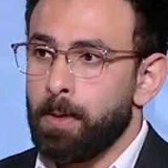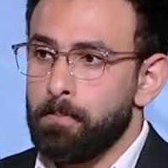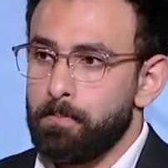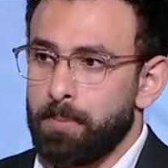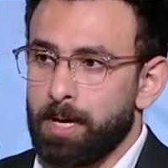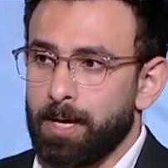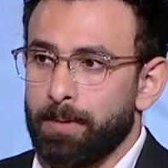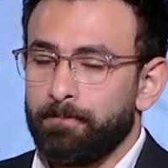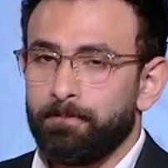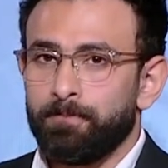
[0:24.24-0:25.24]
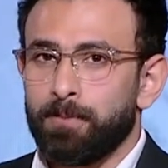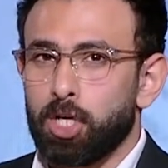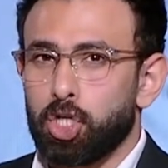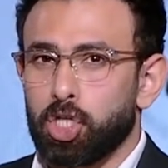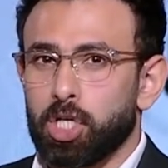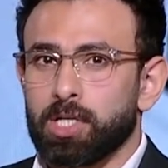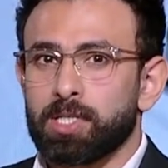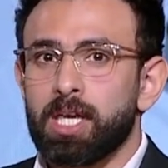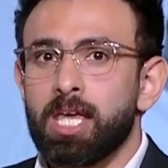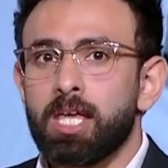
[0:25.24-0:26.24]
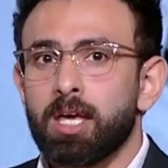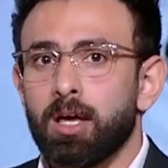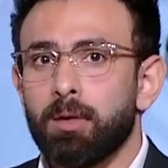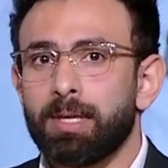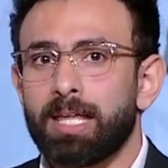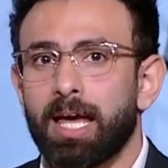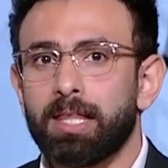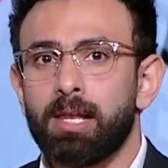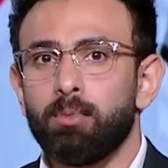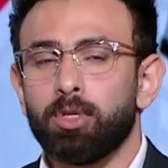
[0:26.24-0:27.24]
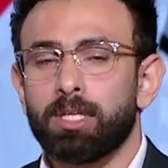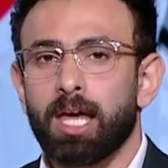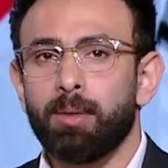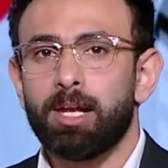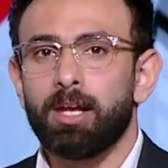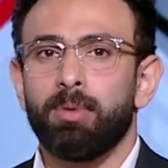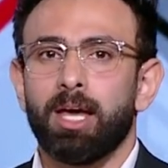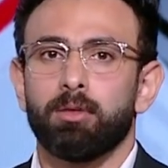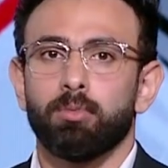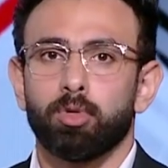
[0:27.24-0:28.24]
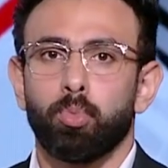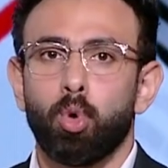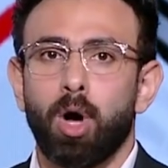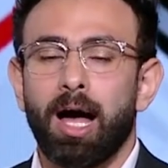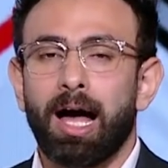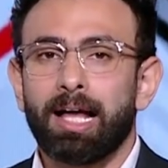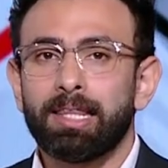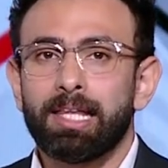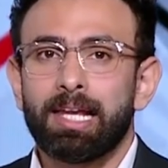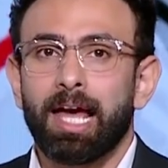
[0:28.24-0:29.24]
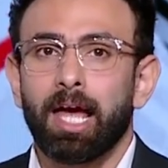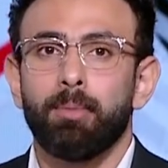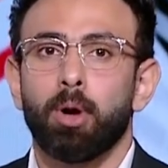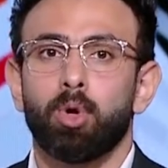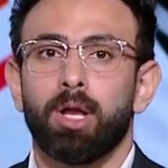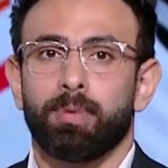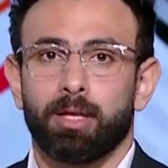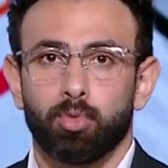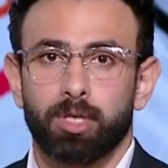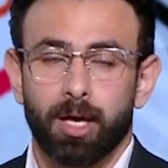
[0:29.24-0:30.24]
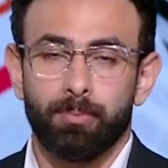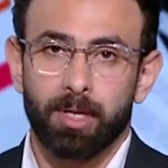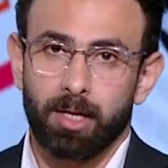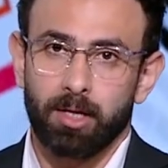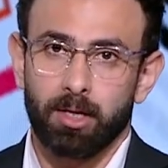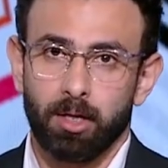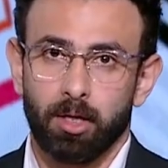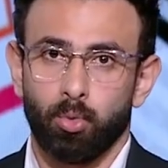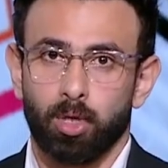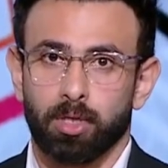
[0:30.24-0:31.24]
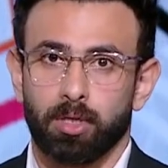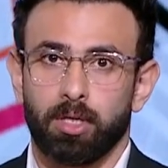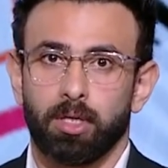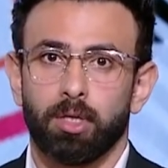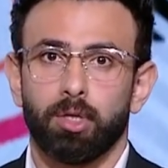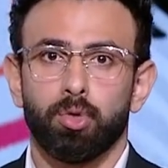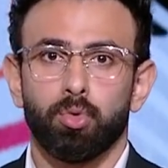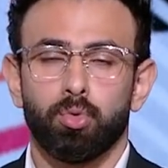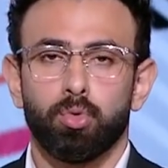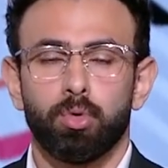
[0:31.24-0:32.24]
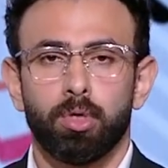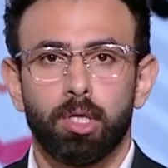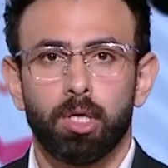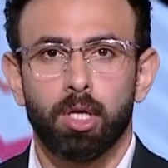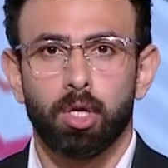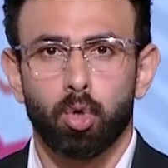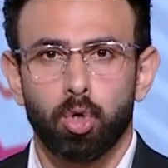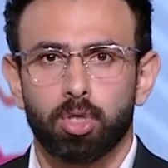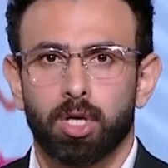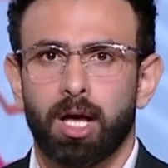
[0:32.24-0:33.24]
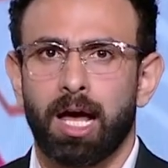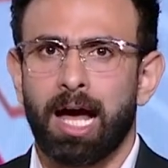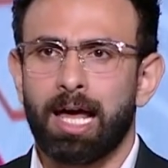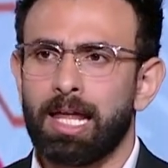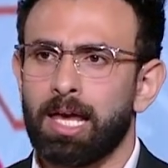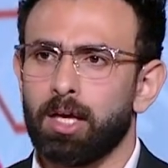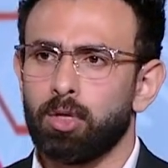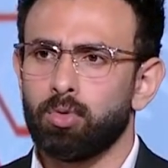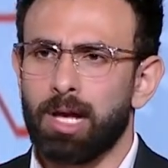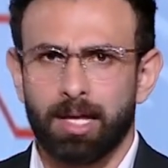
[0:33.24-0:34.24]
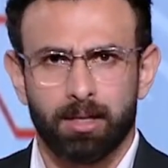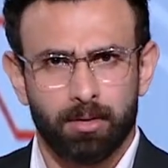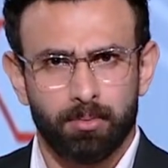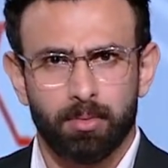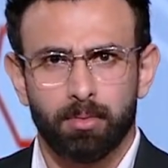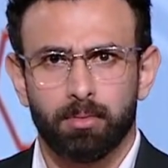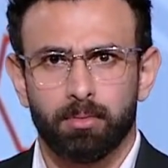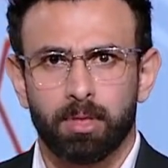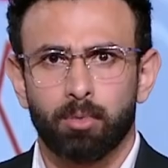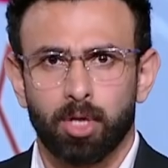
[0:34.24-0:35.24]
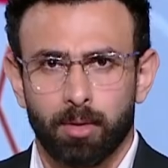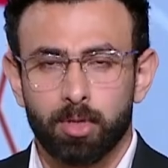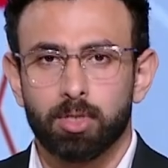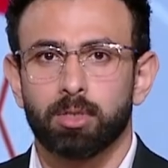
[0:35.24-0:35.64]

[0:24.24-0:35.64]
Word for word: ب الشخصيه بتاعه المنتخب اللي بقت مطبوعه عند اللعيبه كلها بتاعه منتخبنا الوطني انه القدره على انه لا ده ده منتخب مصر